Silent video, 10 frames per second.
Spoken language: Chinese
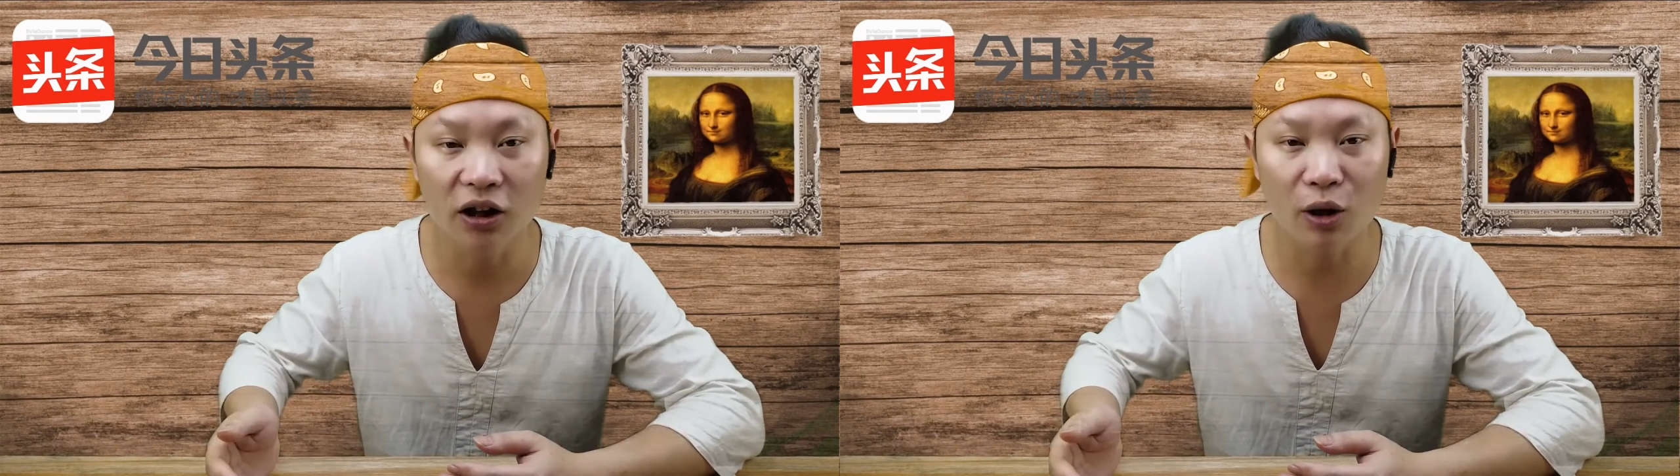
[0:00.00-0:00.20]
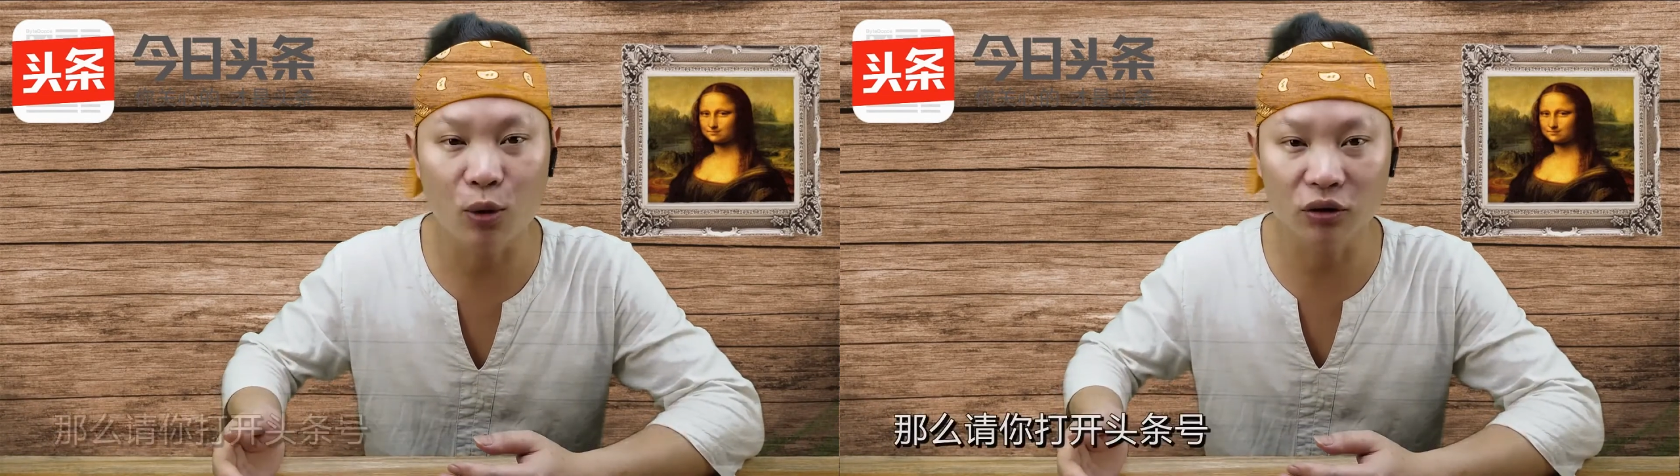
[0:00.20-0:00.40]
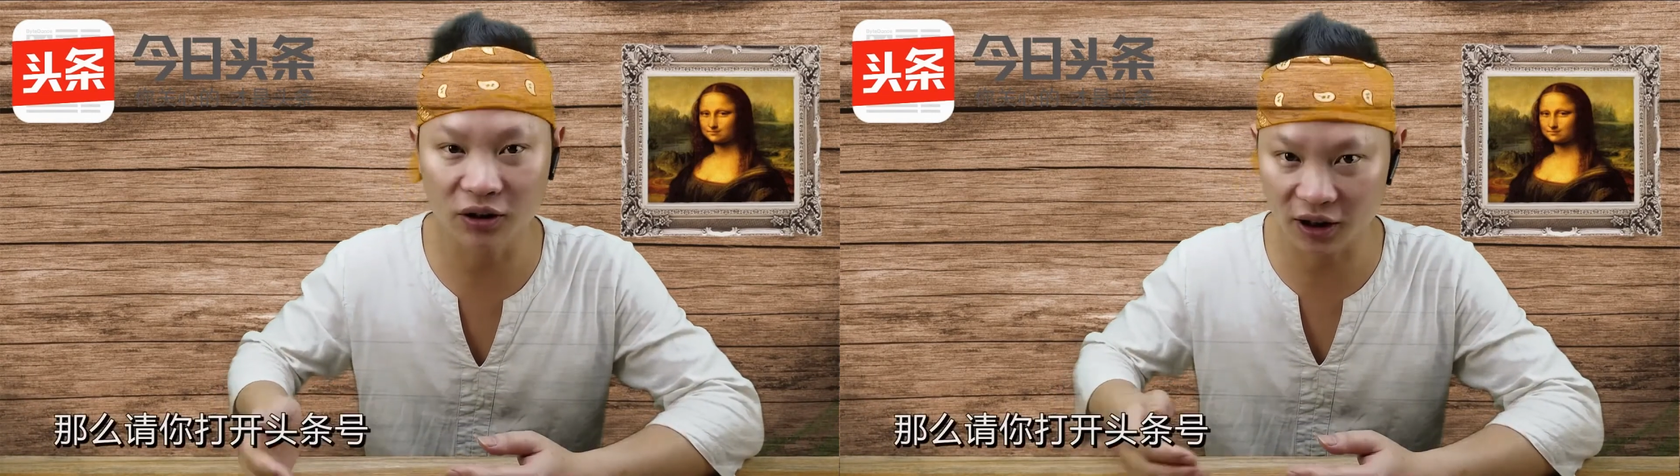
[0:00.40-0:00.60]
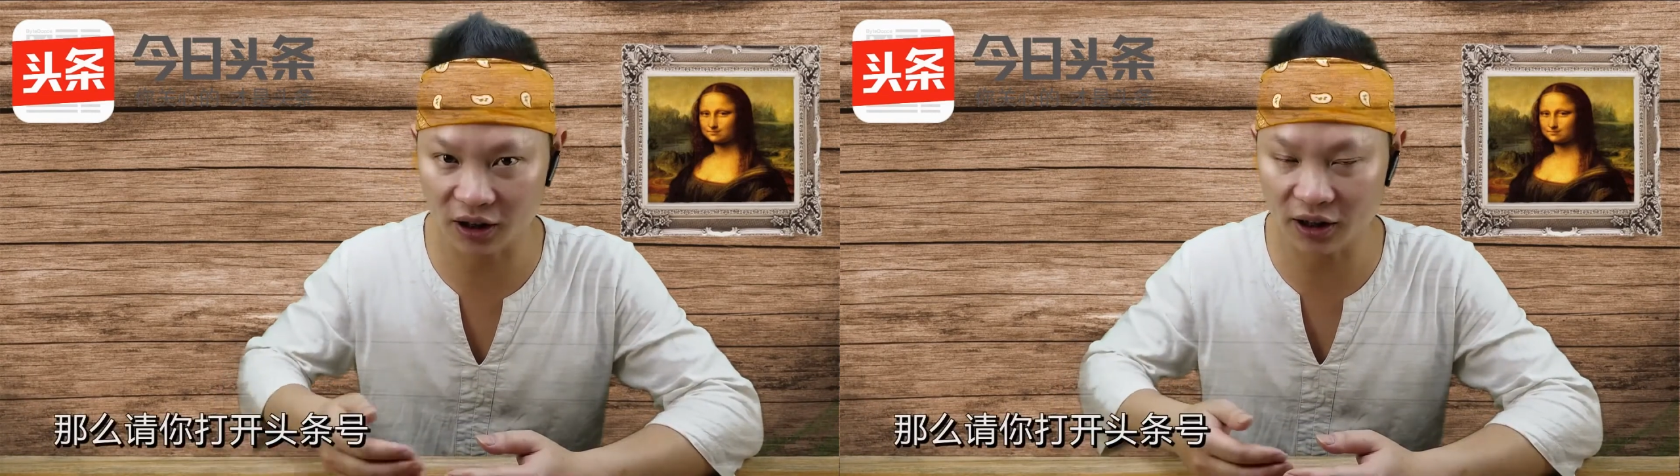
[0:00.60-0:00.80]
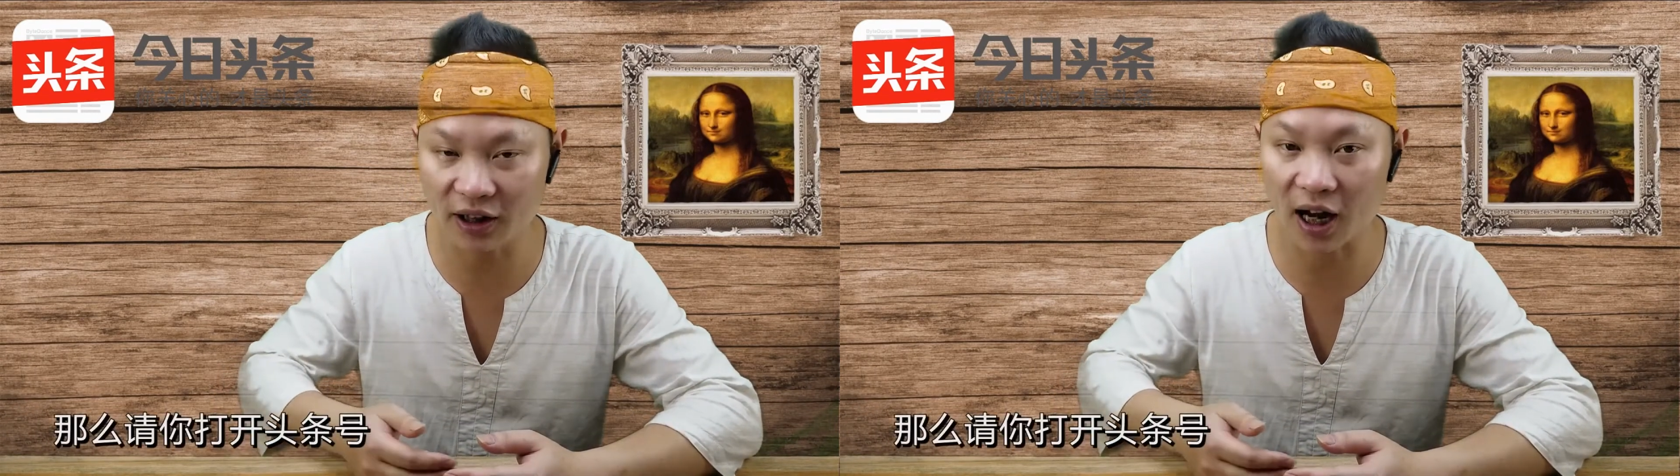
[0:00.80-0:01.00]
那么
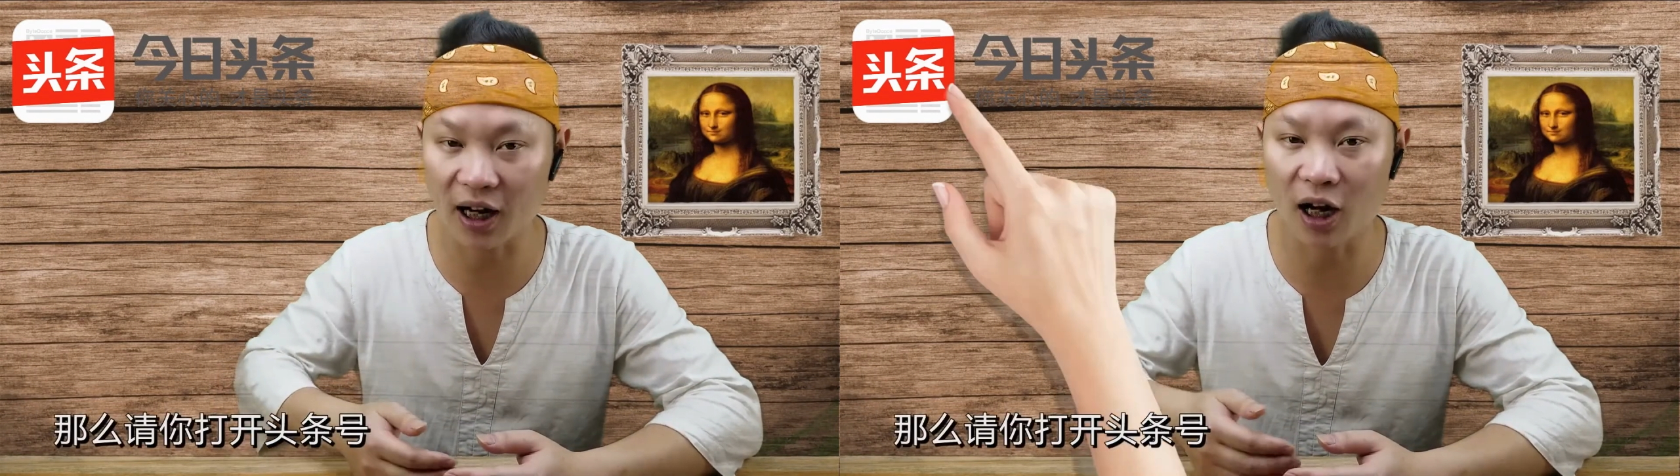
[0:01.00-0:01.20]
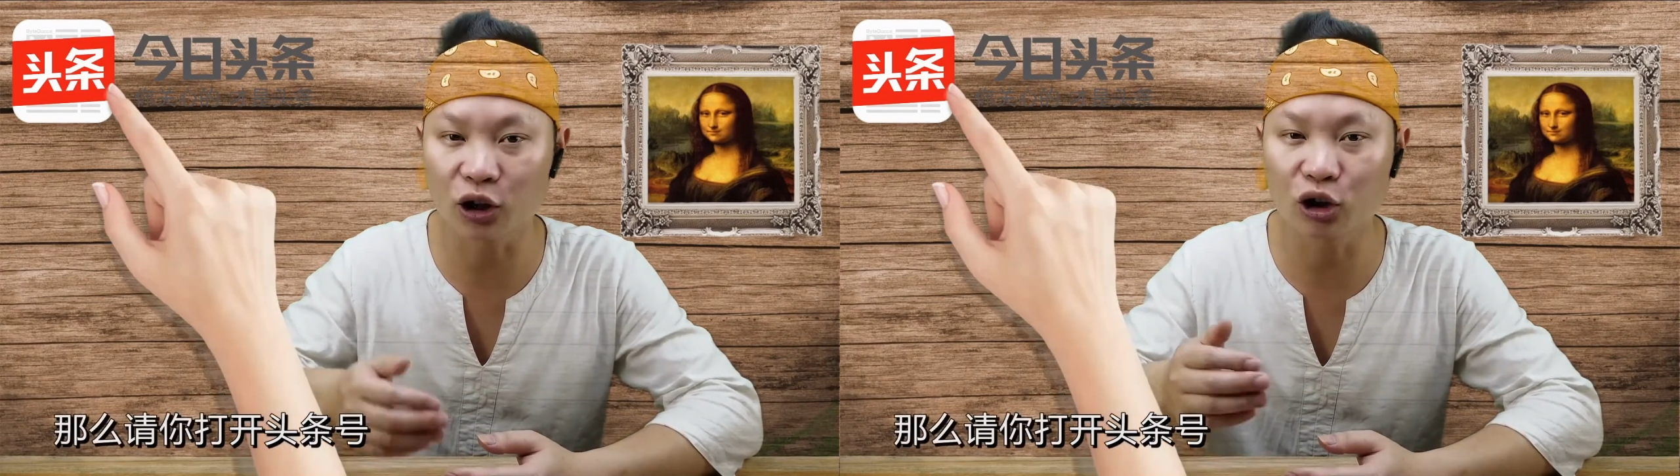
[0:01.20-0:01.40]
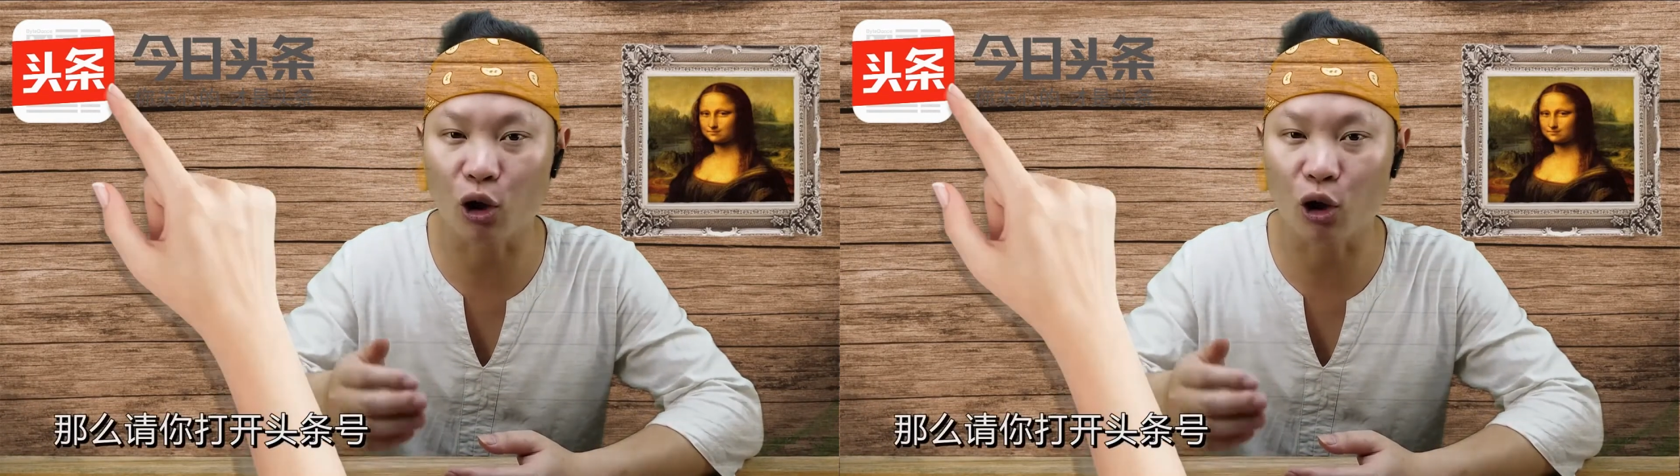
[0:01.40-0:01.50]
请你打开